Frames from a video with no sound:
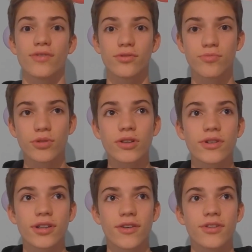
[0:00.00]
vous demander
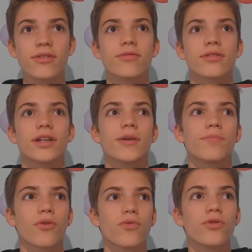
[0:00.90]
votre avis. Donc, quel est
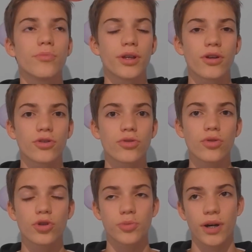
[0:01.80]
pour vous le meilleur jour
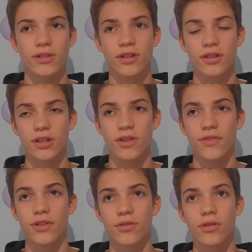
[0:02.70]
où je pourrais sortir des
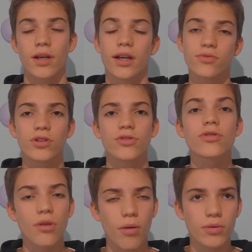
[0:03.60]
vidéos Et à tous les jours,
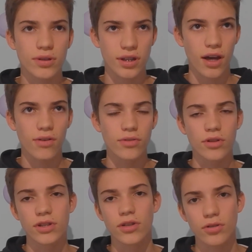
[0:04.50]
normalement, ce sera euh, dans
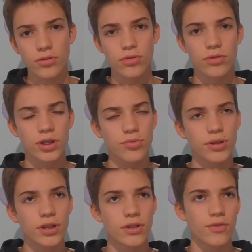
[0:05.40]
les alentours de
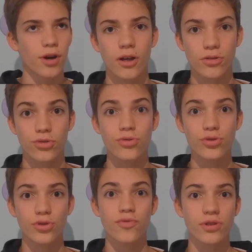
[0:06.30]
18-19h. Donc, du coup,
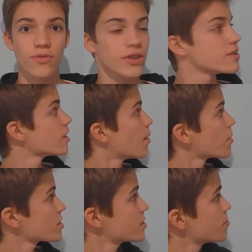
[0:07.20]
je vous invite à
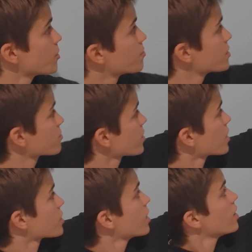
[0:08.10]
participer au petit
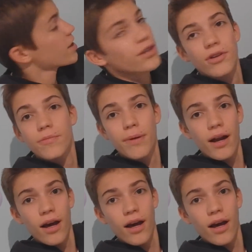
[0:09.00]
sondage qui doit être par